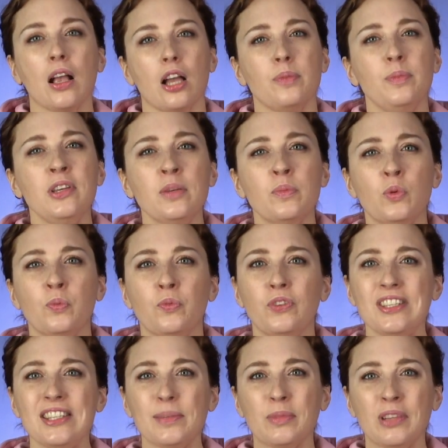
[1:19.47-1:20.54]
Как минимум
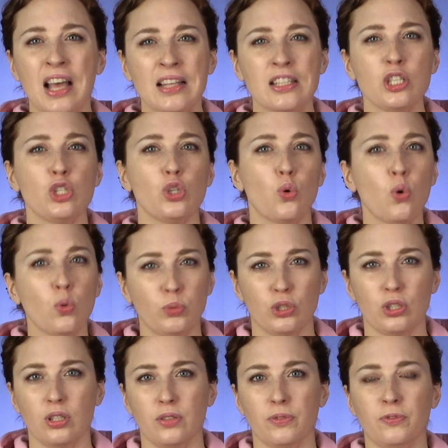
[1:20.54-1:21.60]
18
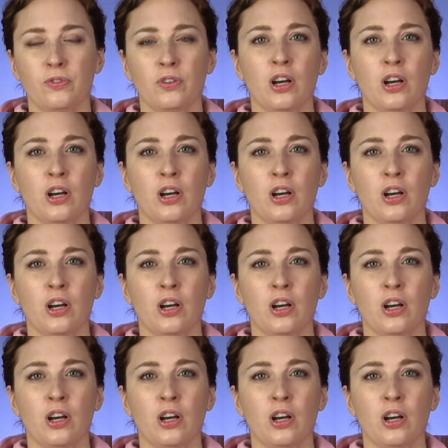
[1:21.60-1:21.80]
обысков,